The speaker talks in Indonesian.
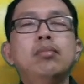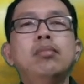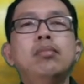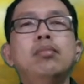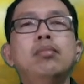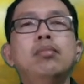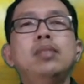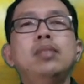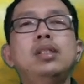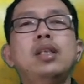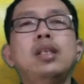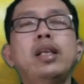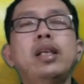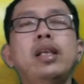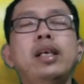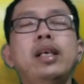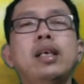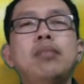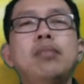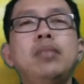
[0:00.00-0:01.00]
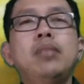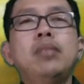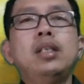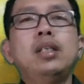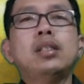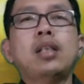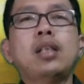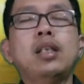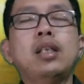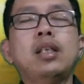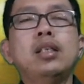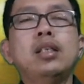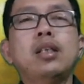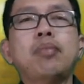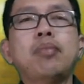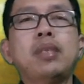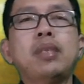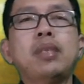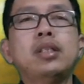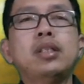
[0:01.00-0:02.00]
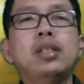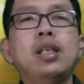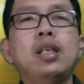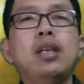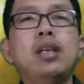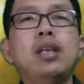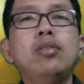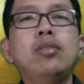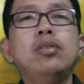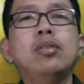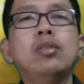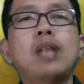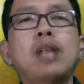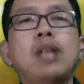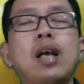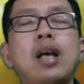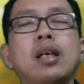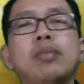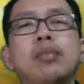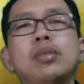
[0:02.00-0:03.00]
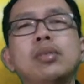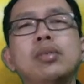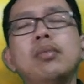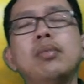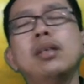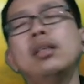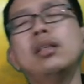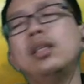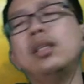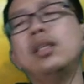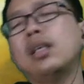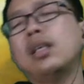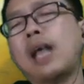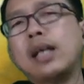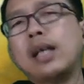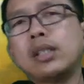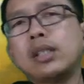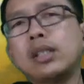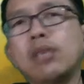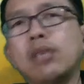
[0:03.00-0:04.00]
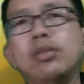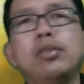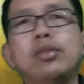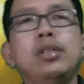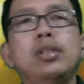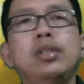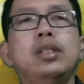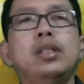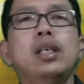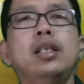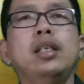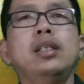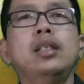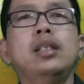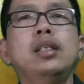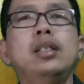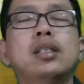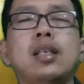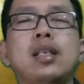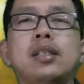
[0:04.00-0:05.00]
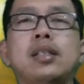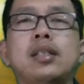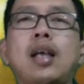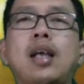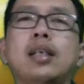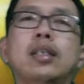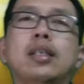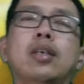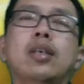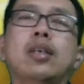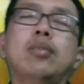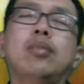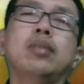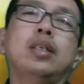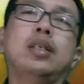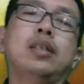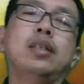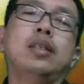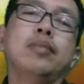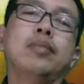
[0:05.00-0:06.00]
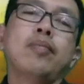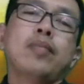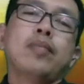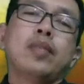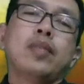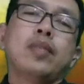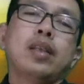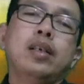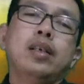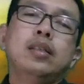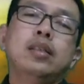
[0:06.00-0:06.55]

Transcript: menjelekkan, mendiskreditkan Palestina lalu ditangkap. Saya bilang ini kacau Indonesia ini, ini serang sakit kalau begini ya